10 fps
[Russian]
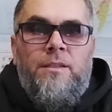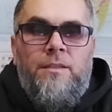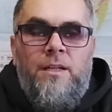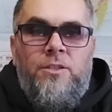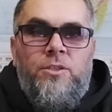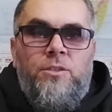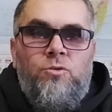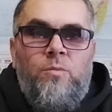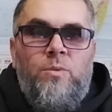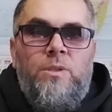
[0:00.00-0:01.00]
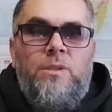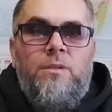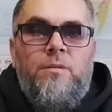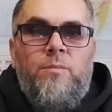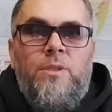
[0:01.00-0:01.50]
Дальше, что мы,
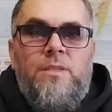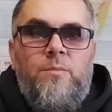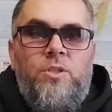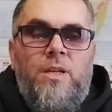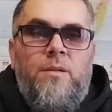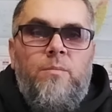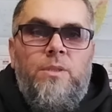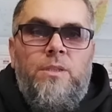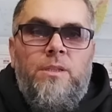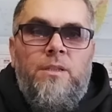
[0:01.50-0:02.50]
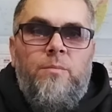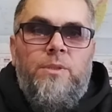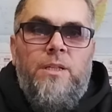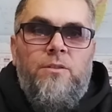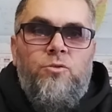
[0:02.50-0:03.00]
мы размечаем и делаем
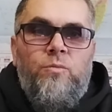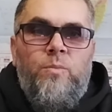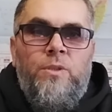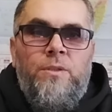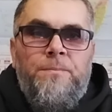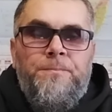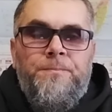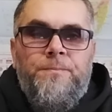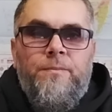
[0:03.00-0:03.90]
так, чтобы